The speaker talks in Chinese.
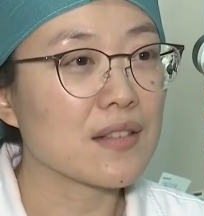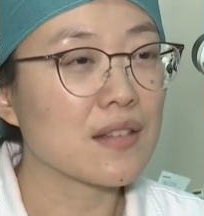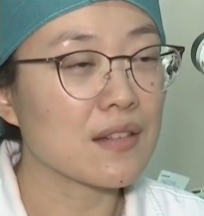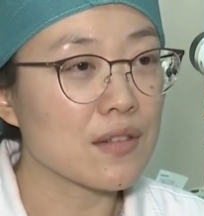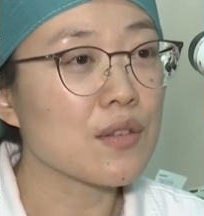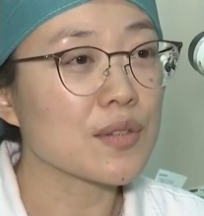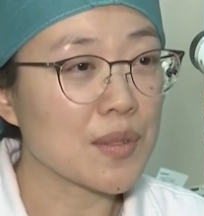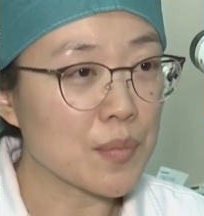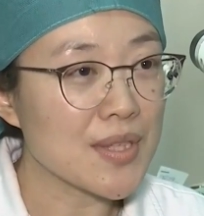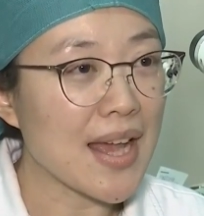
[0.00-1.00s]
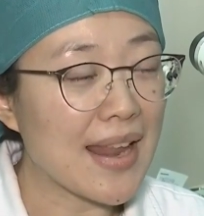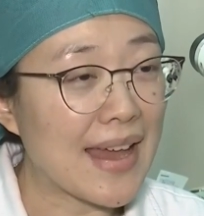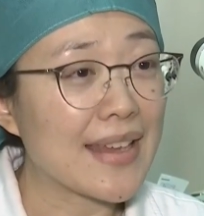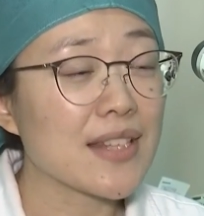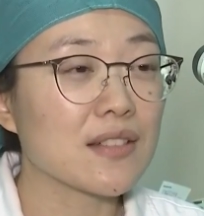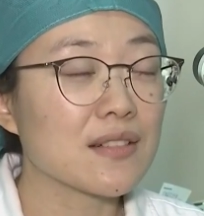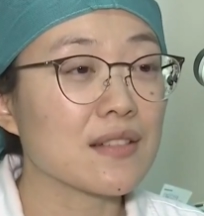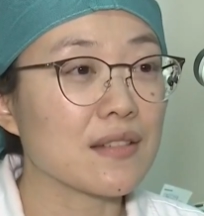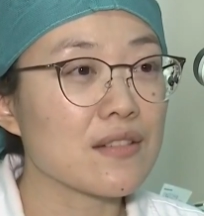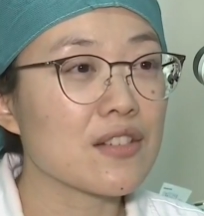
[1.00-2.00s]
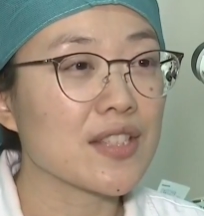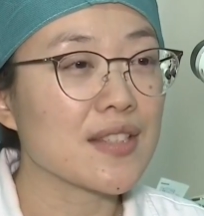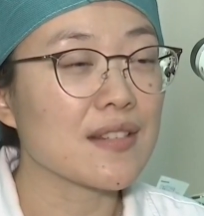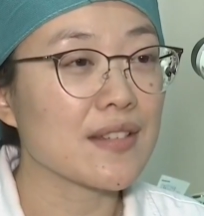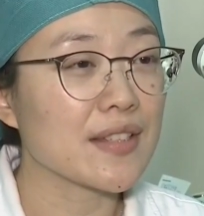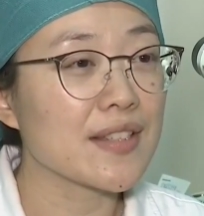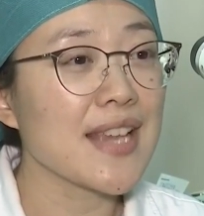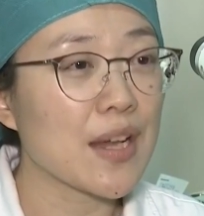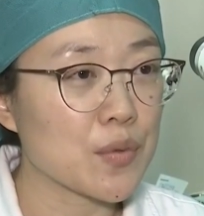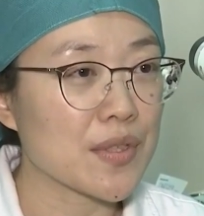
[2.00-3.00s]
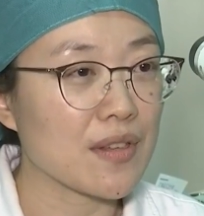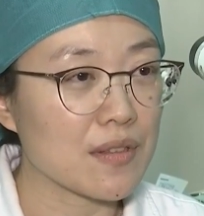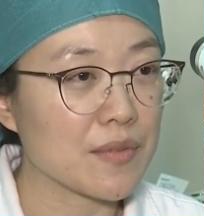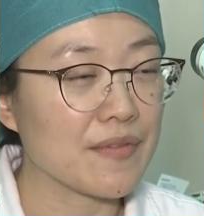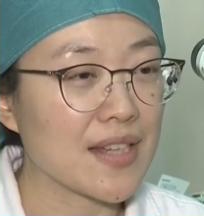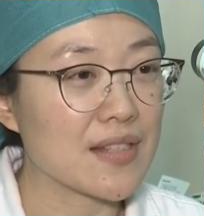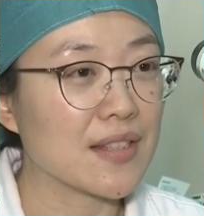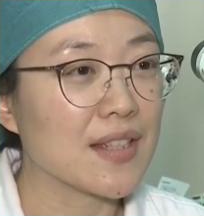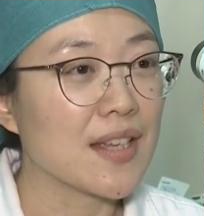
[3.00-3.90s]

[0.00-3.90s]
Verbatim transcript: 咳嗽停不下来，这个可能是引起了一个下呼吸道的并发症。